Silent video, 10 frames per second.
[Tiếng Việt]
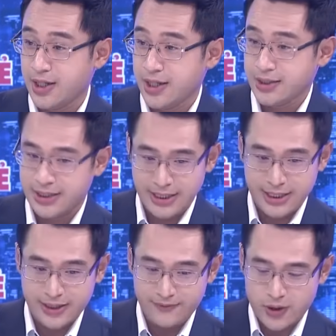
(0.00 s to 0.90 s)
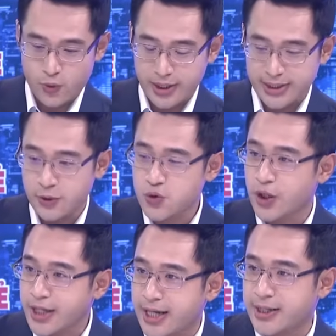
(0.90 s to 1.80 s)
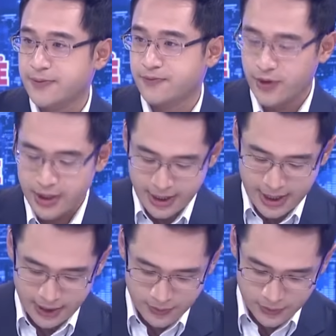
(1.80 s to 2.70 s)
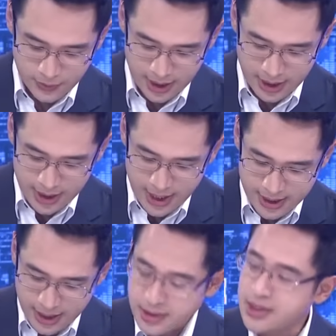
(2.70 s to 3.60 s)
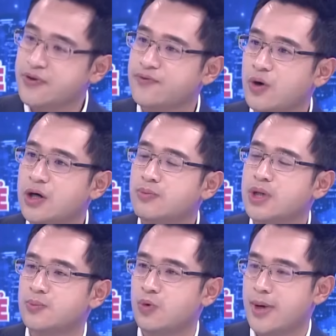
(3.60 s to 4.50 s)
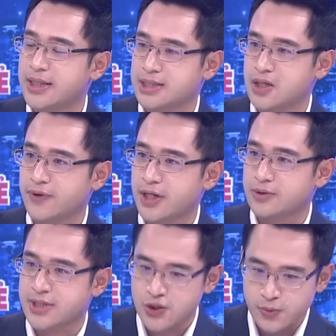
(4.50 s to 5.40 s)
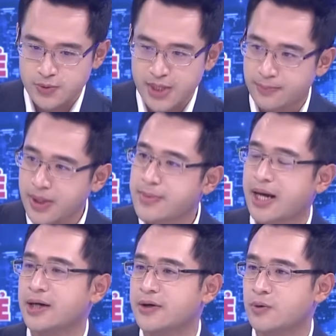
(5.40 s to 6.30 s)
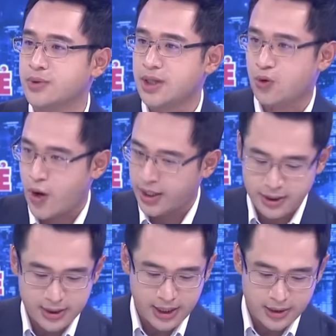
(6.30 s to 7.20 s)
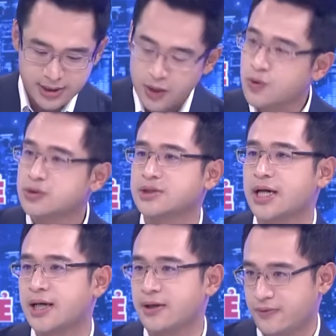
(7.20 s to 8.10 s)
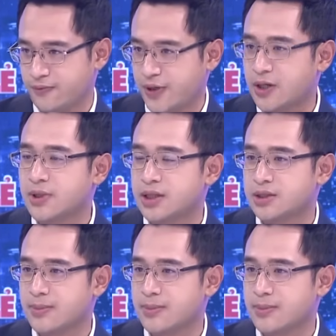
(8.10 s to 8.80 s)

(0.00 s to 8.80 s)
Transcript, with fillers: Được. Thì cái việc quản lý theo chuỗi này với cái yếu tố là các thương nhân phân phối không được mua bán xăng dầu với nhau sẽ giúp chúng ta minh bạch cũng như là quản lý được cái lượng tiêu thụ thực tế, phải không ạ?